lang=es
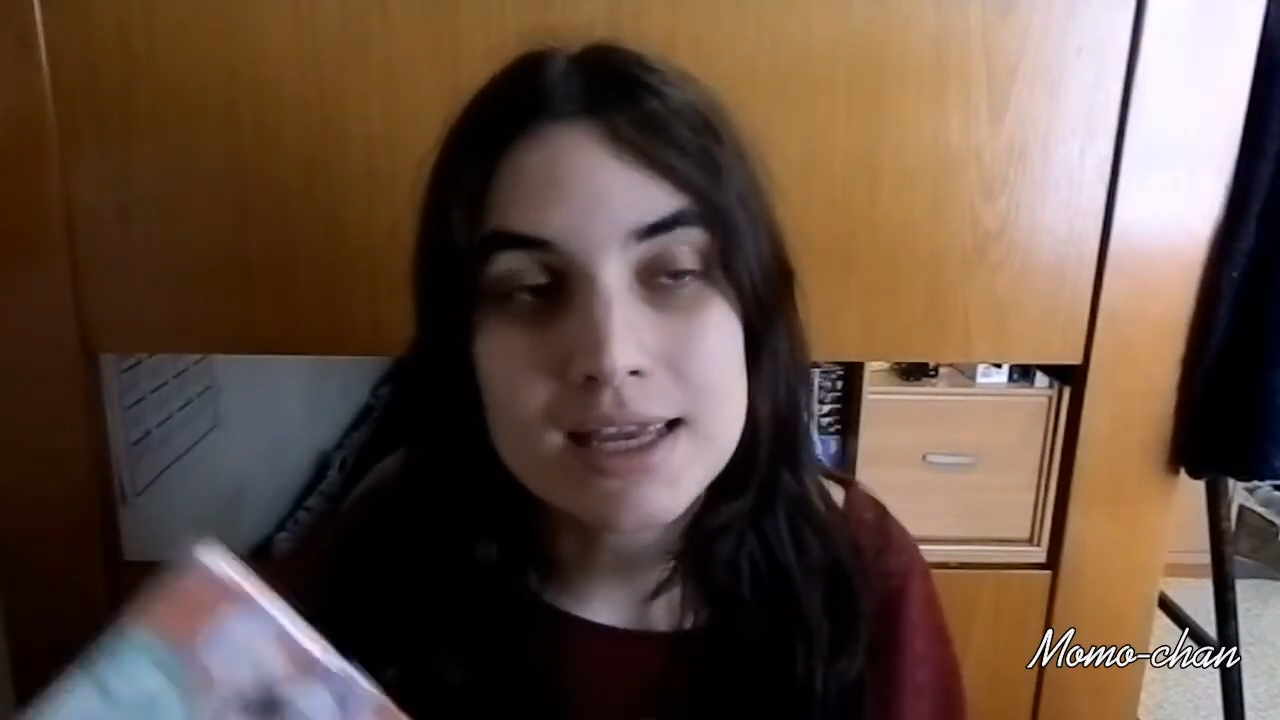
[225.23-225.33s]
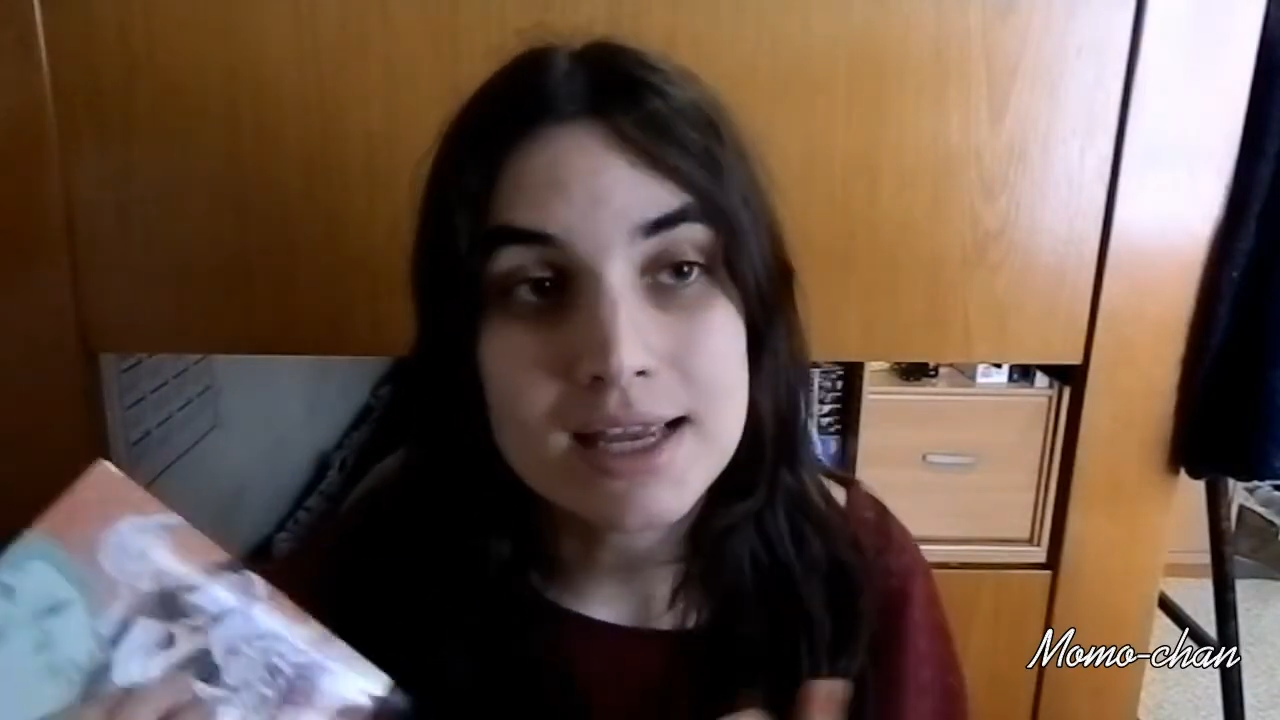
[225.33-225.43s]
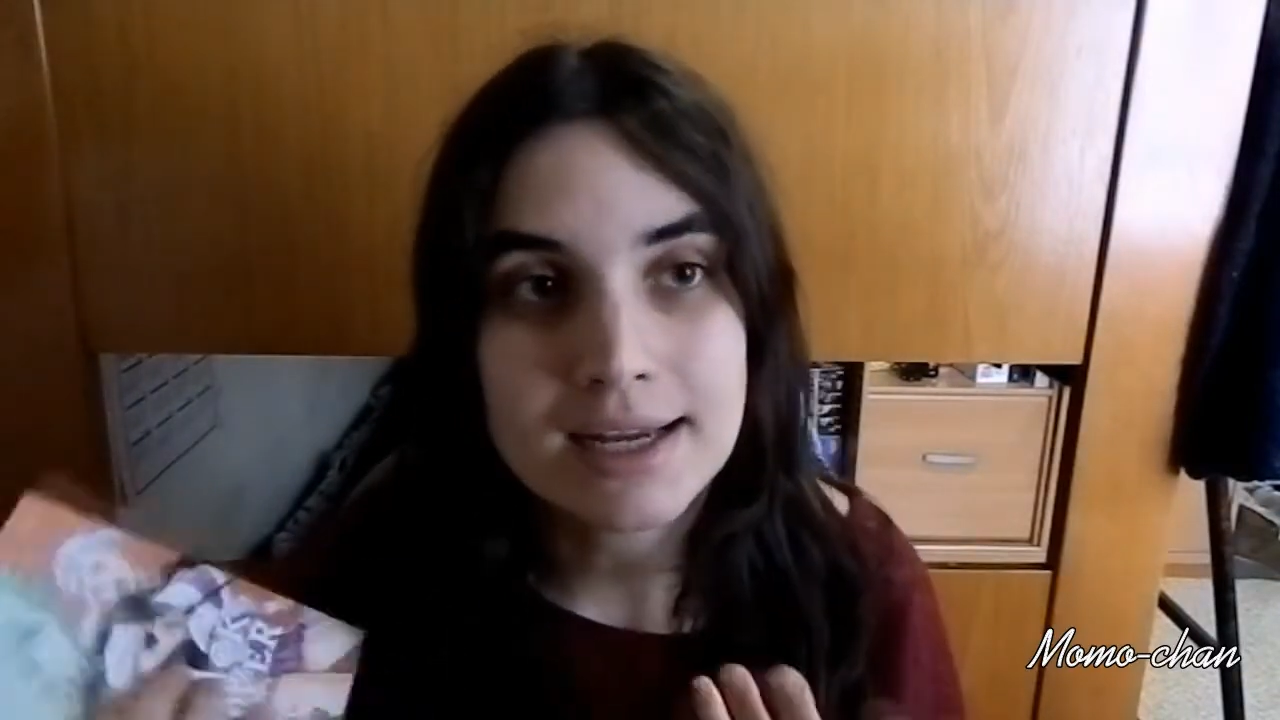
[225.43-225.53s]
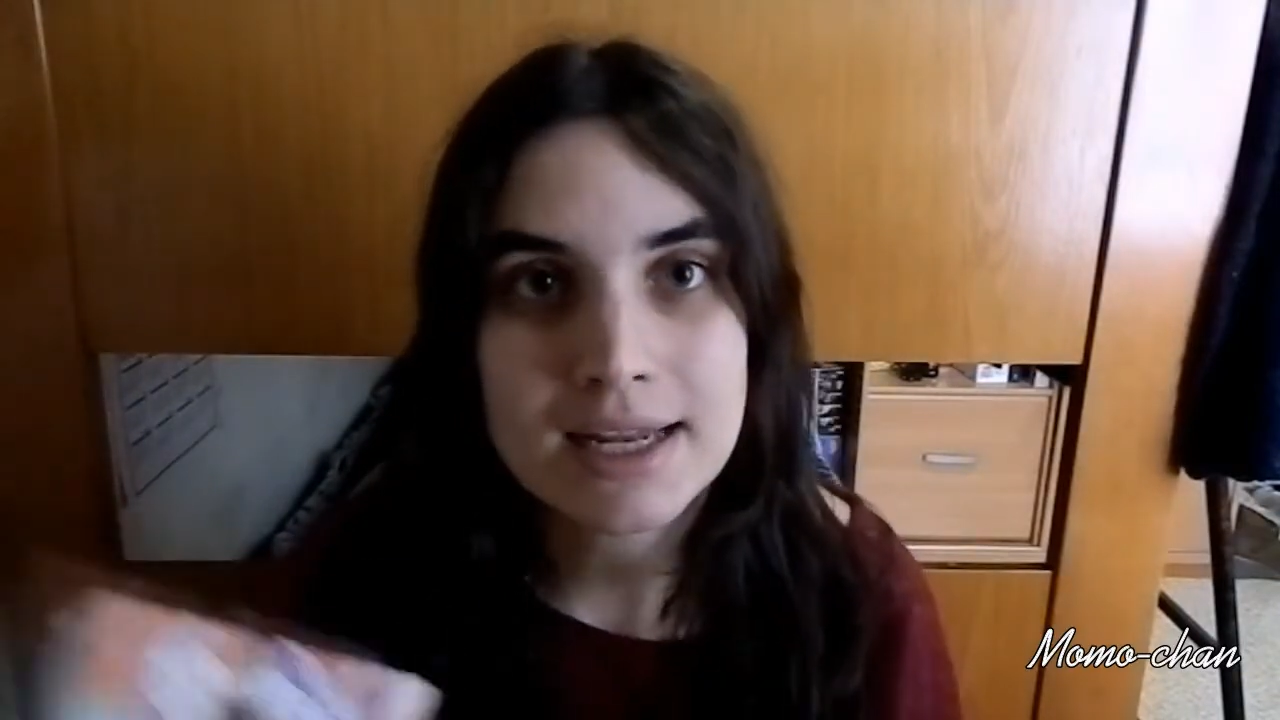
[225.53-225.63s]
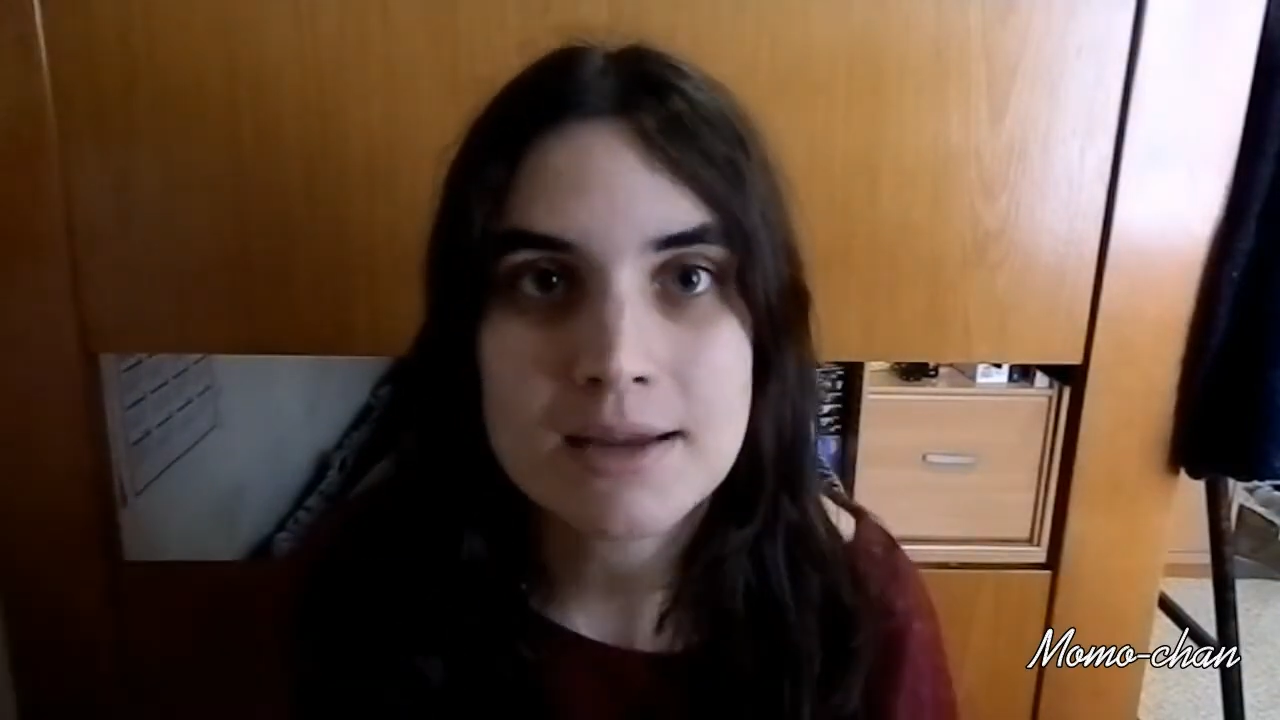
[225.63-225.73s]

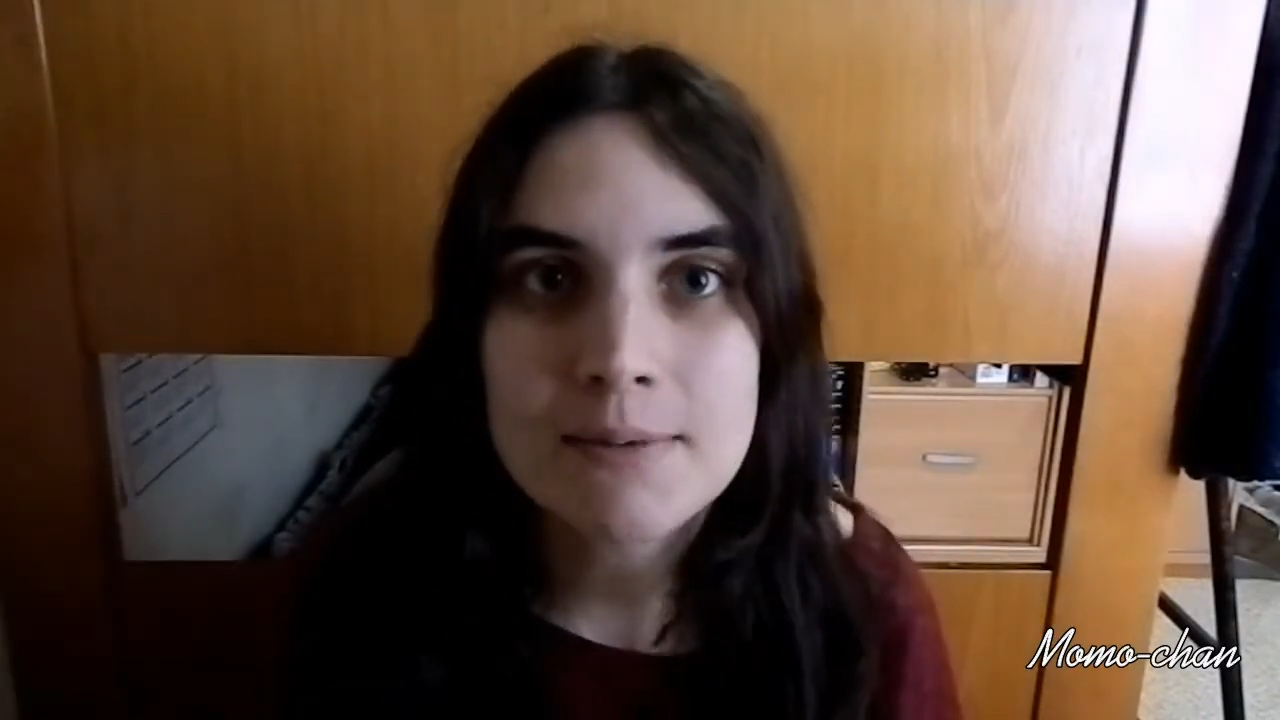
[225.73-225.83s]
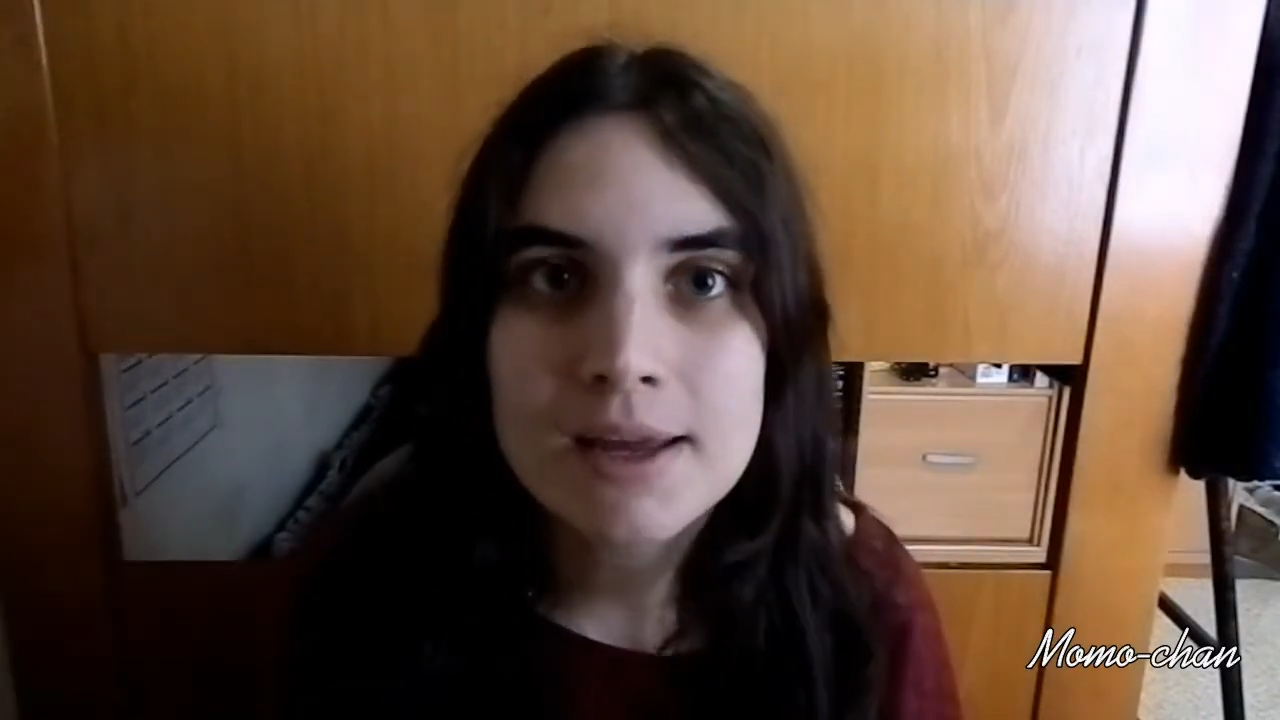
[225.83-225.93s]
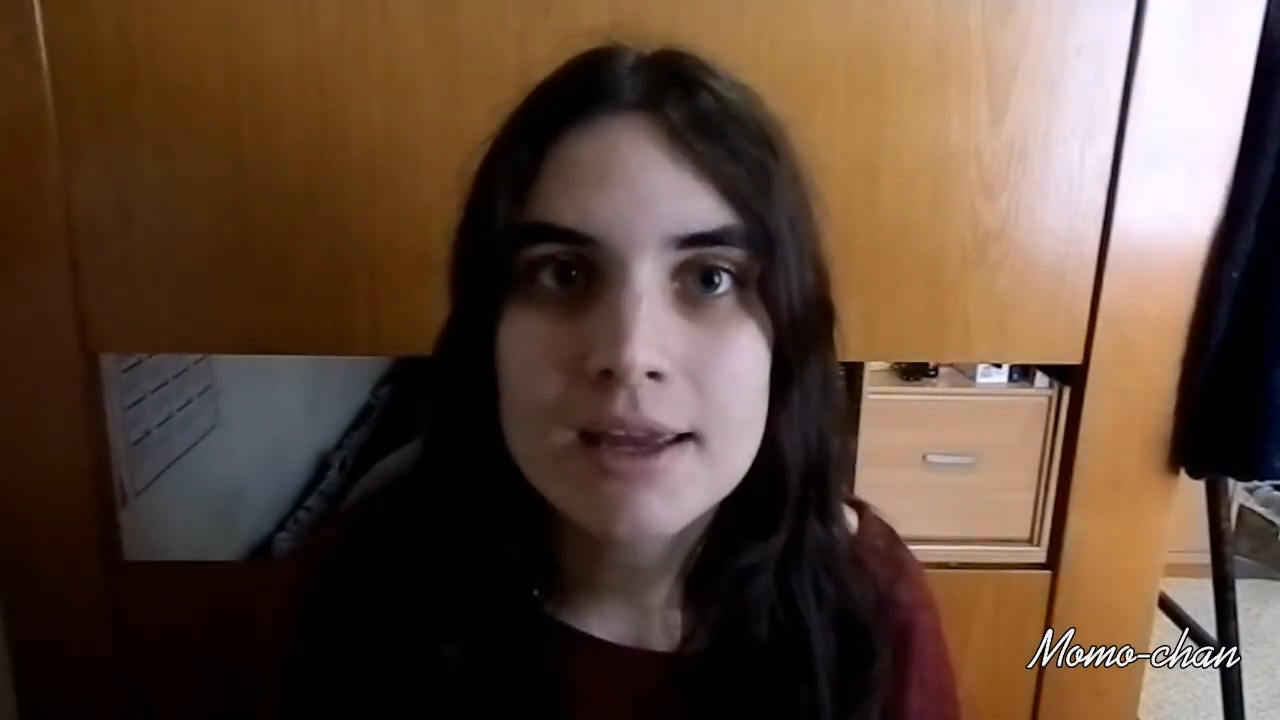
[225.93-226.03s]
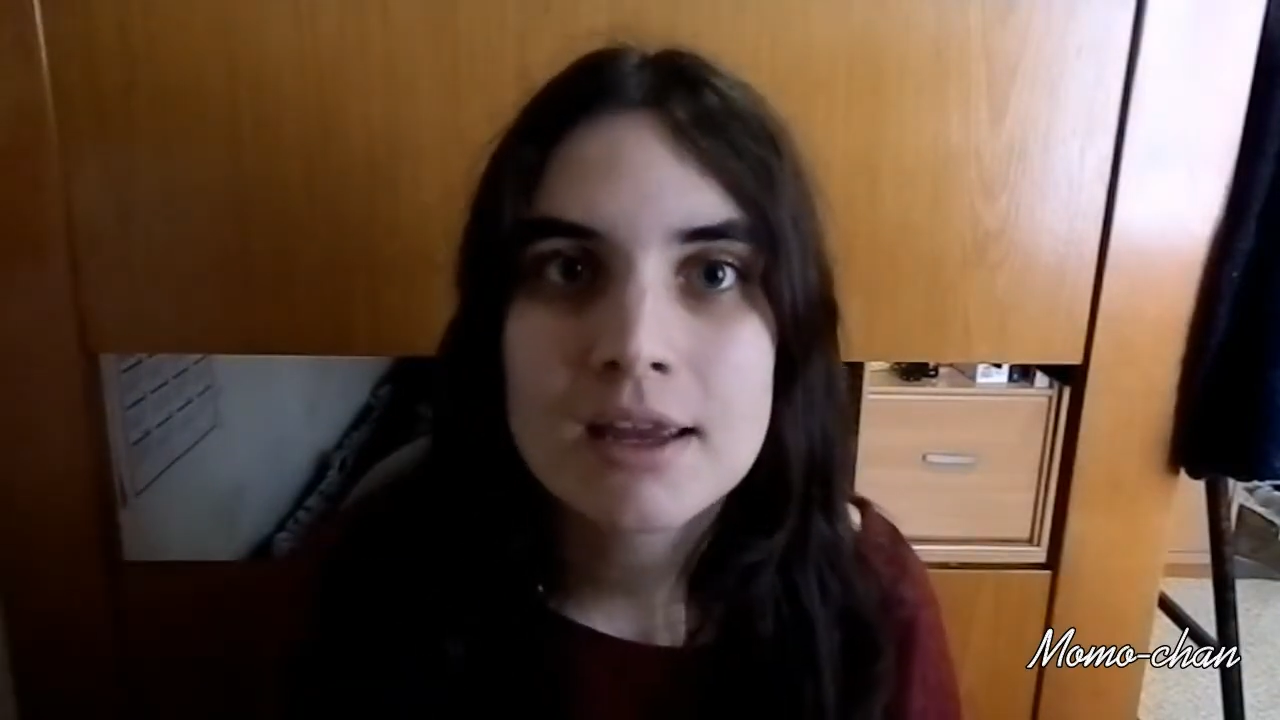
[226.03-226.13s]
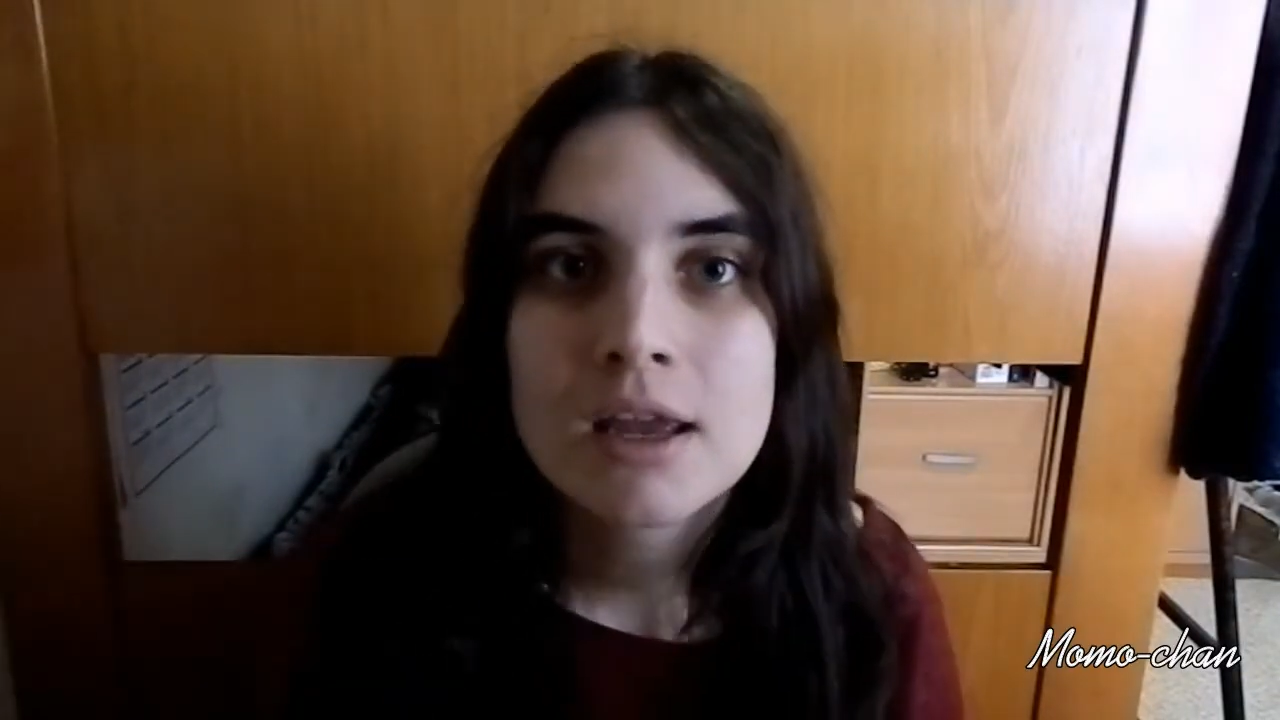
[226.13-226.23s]

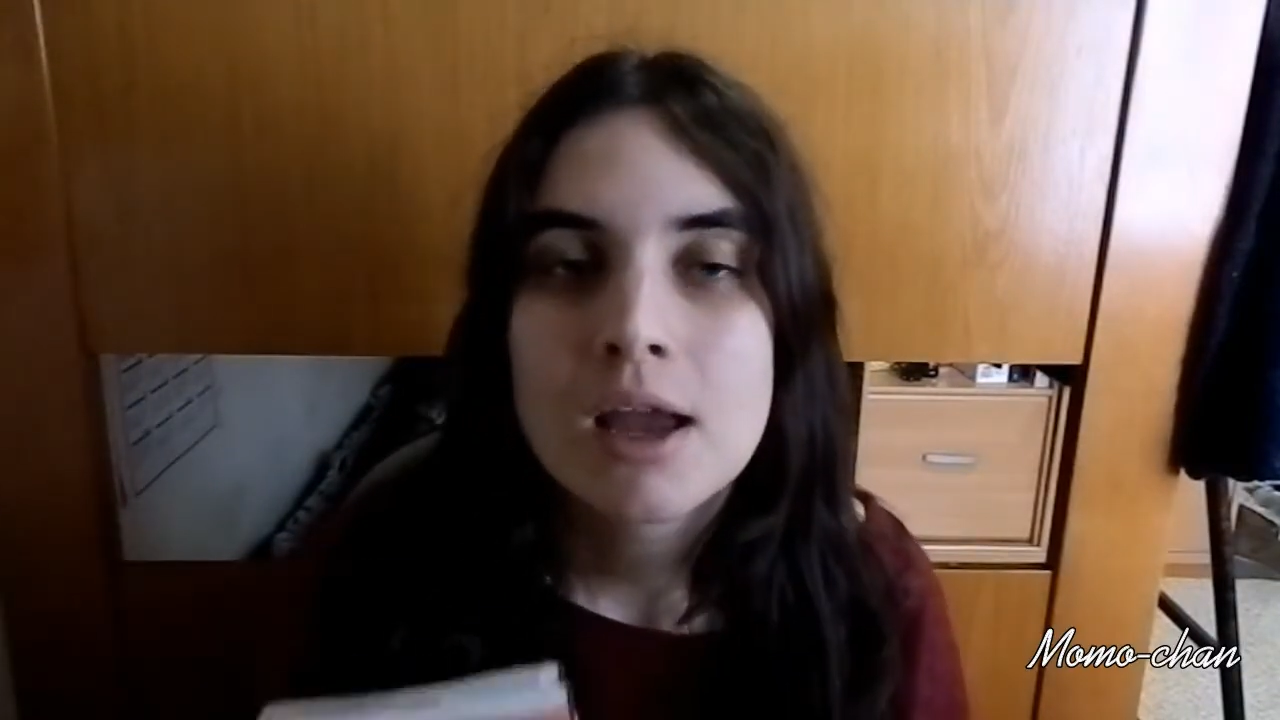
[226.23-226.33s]
increíble,